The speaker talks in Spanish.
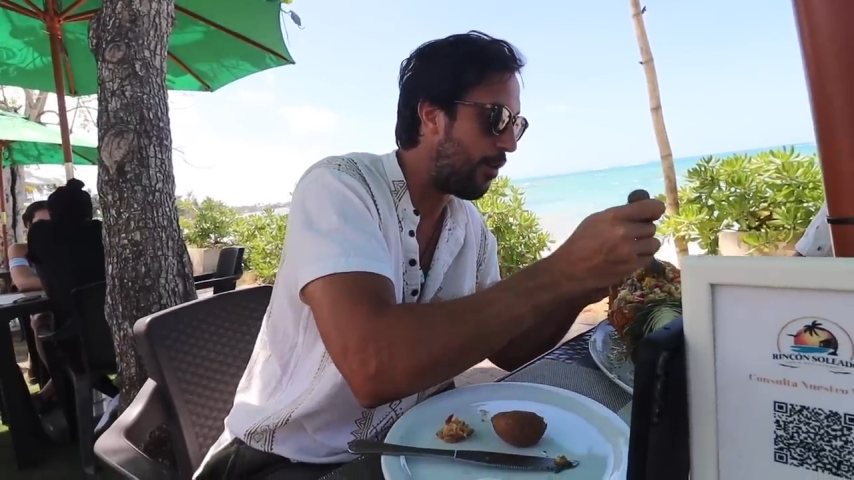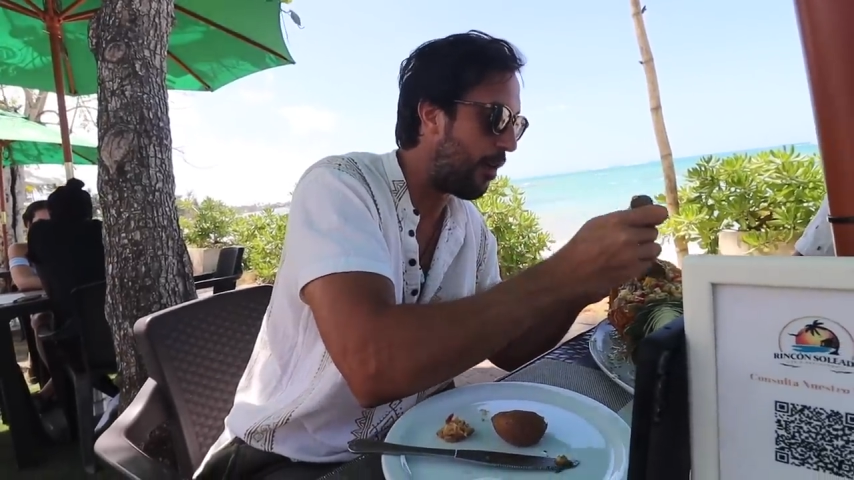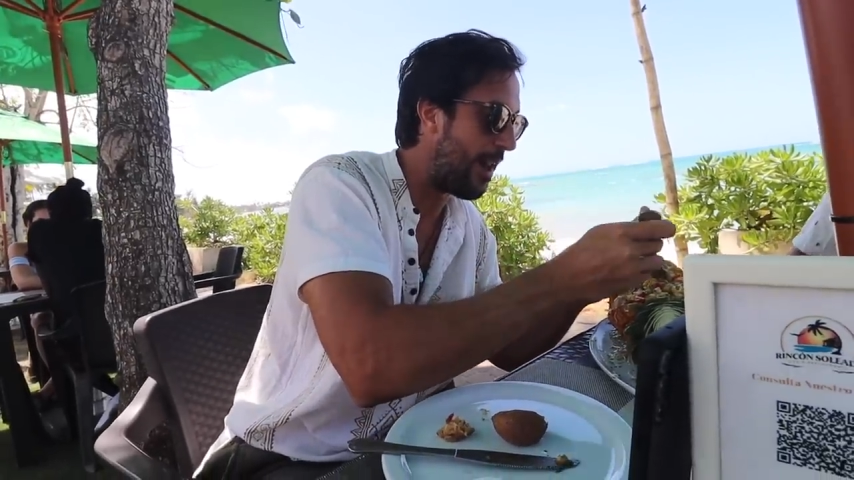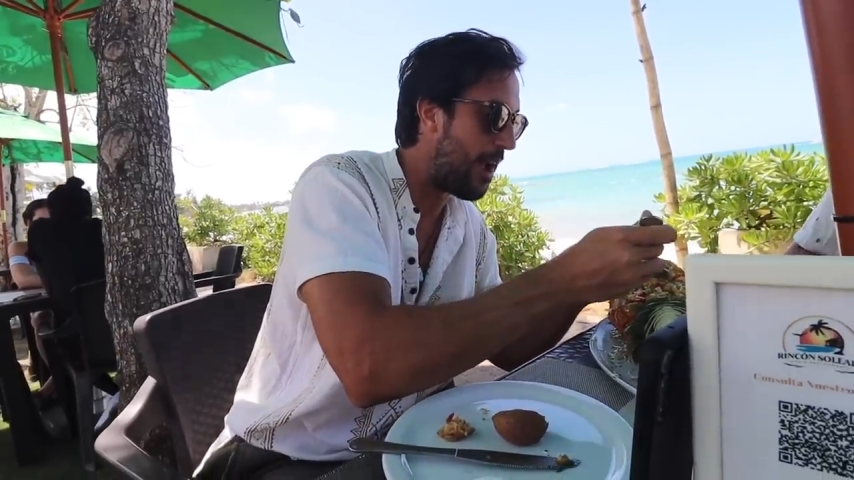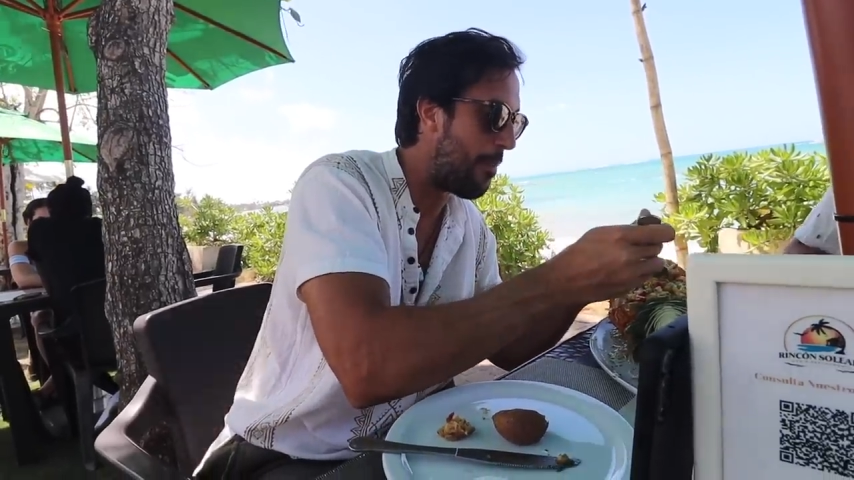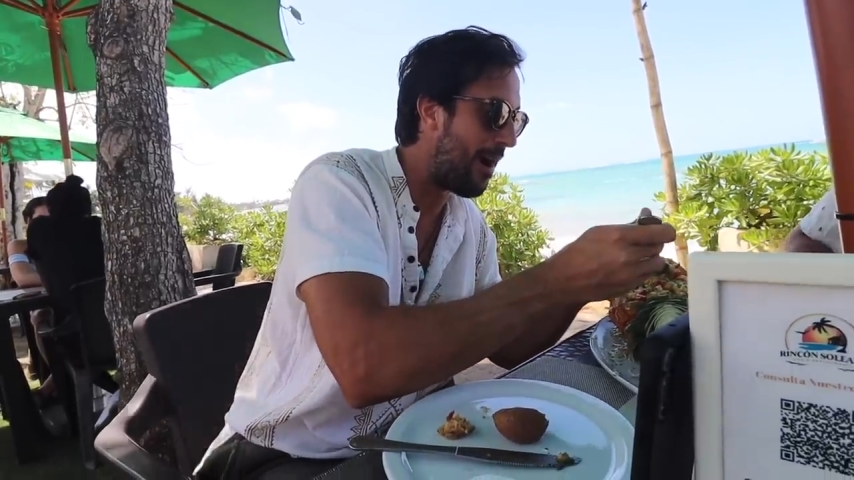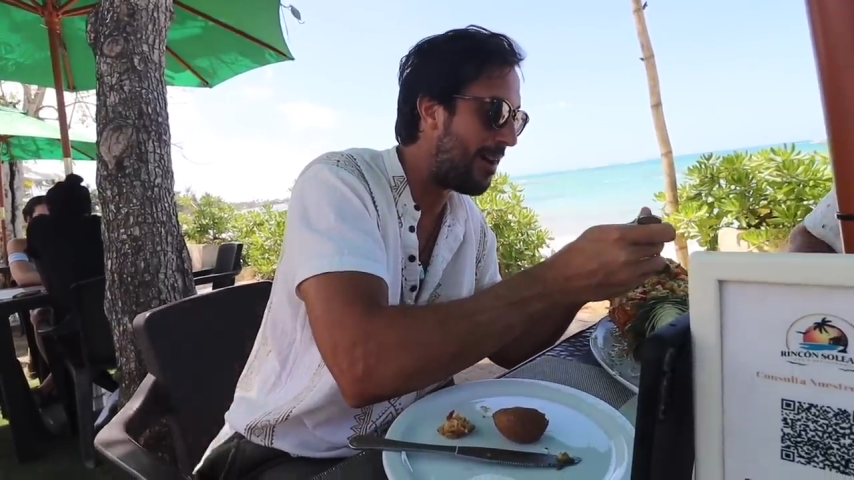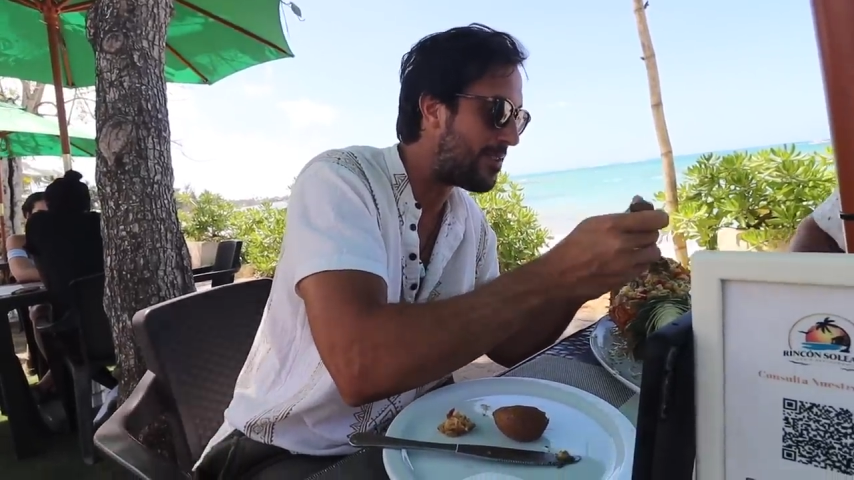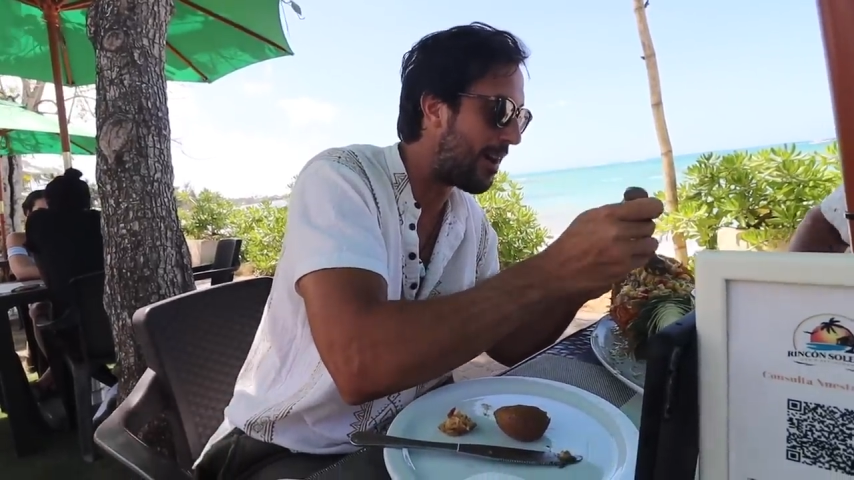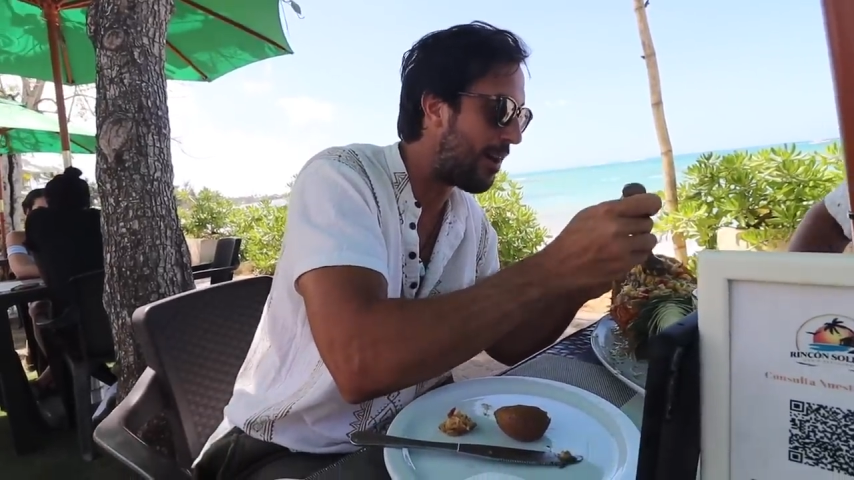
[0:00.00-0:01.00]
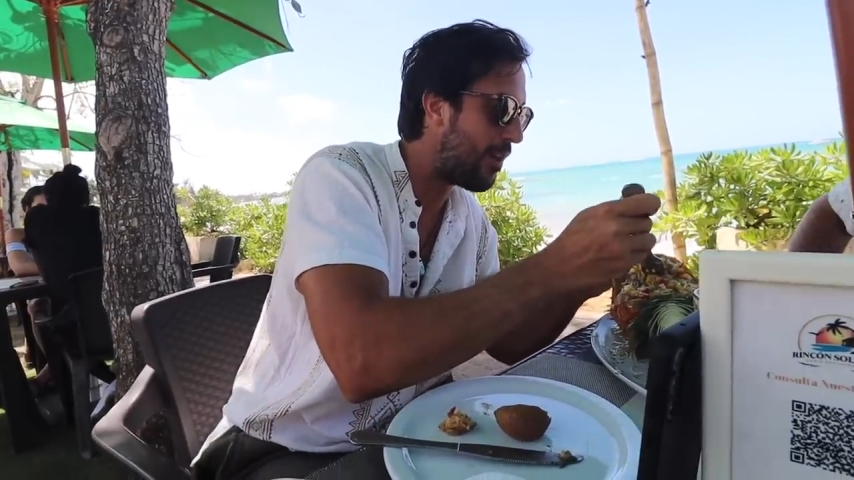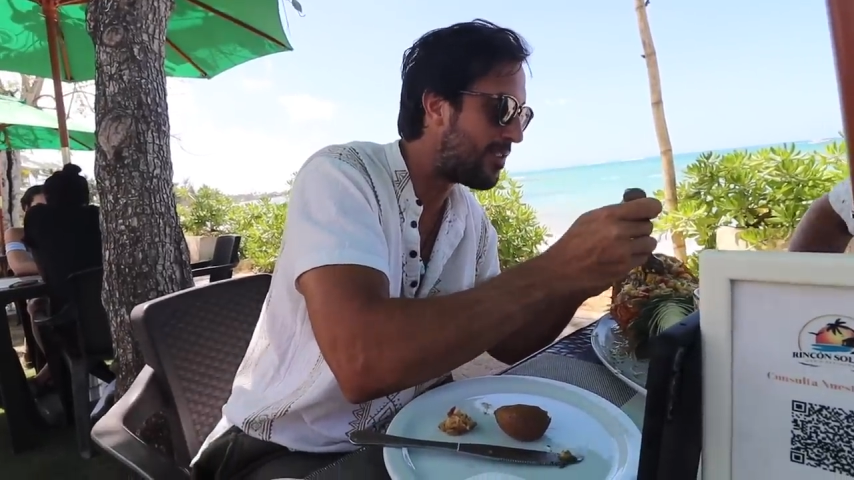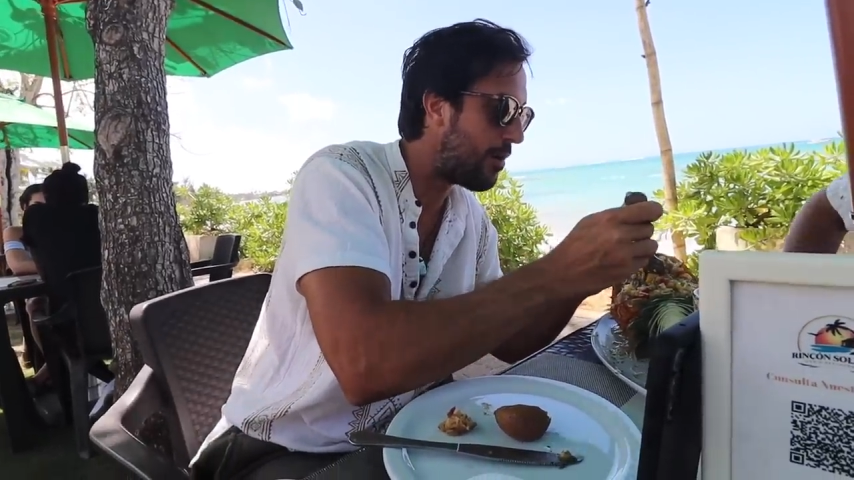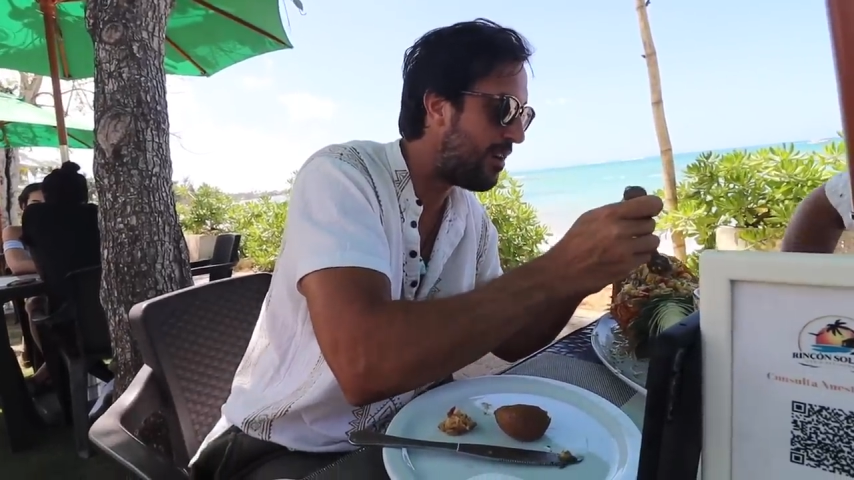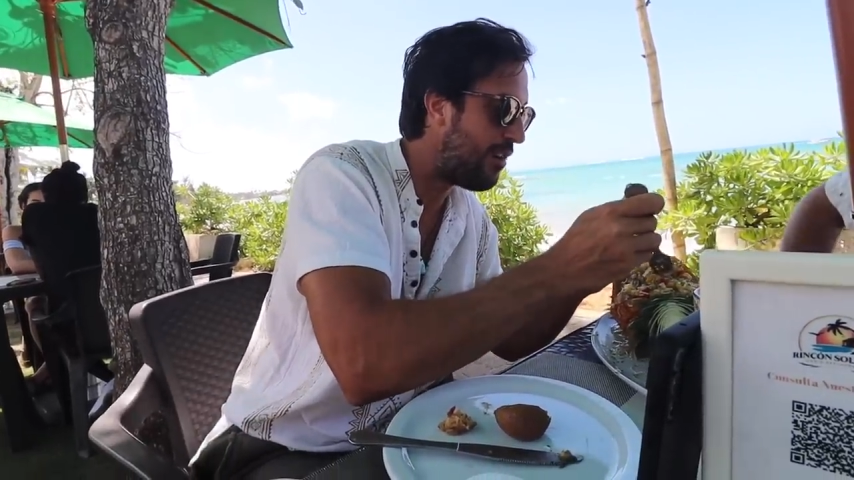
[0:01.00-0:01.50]
lo que le llaman el trío de
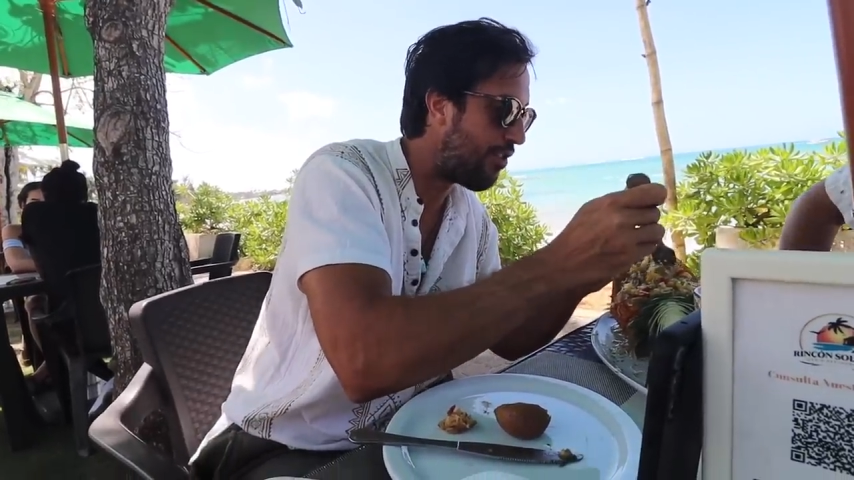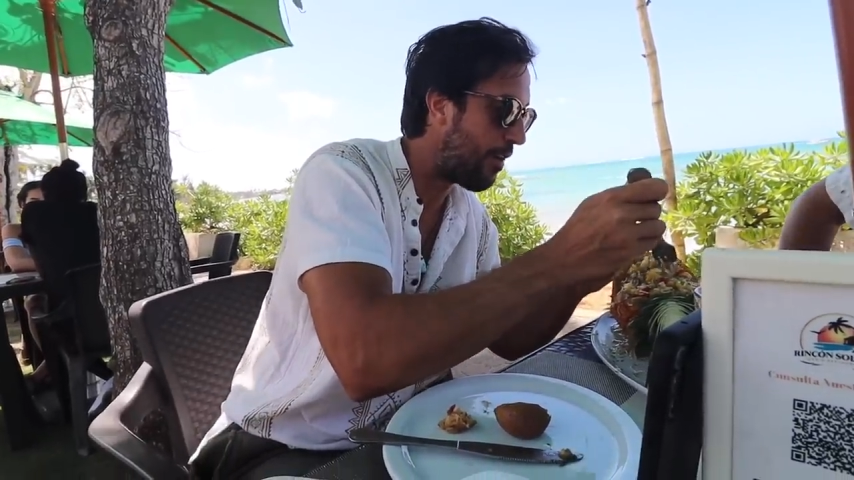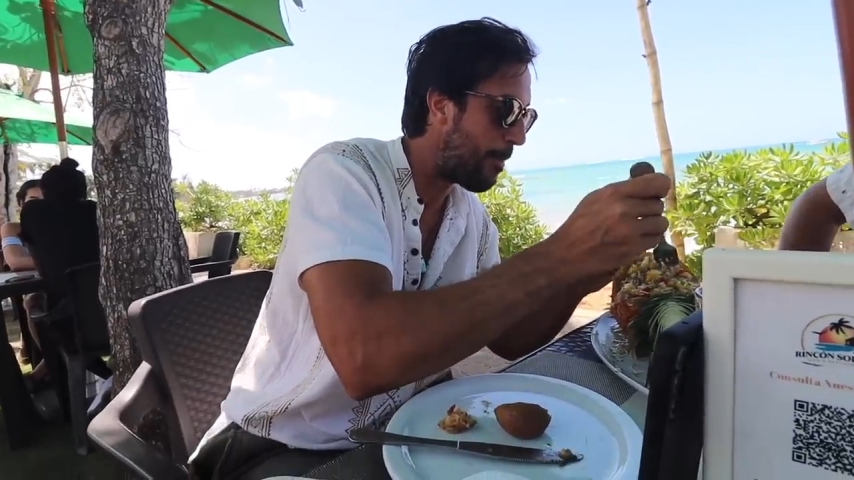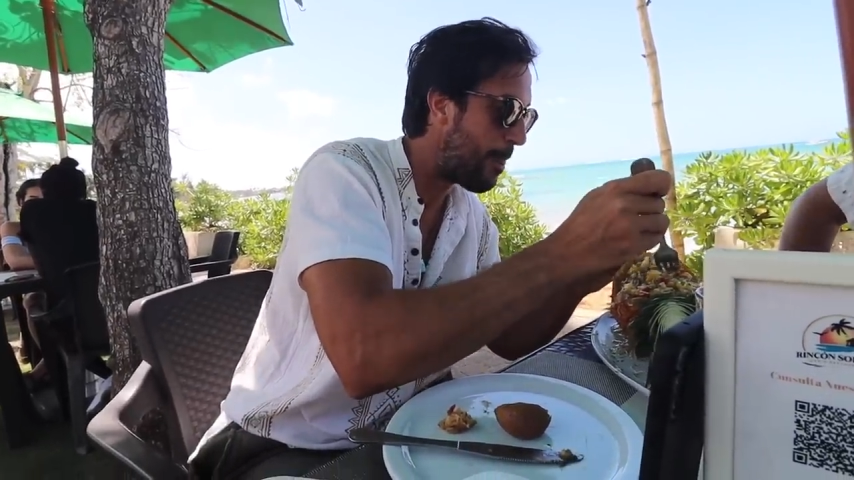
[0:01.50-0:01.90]
ceviche.